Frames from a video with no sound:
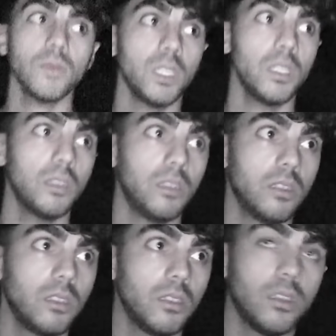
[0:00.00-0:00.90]
Fede
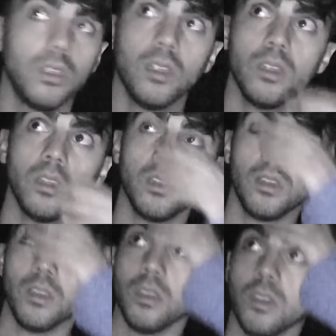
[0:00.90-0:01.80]
Vigevani
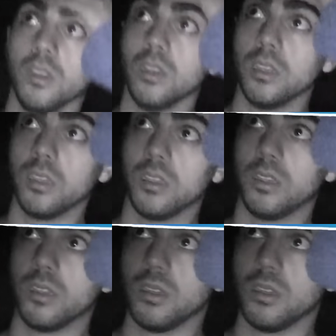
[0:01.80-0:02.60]
descubrió algo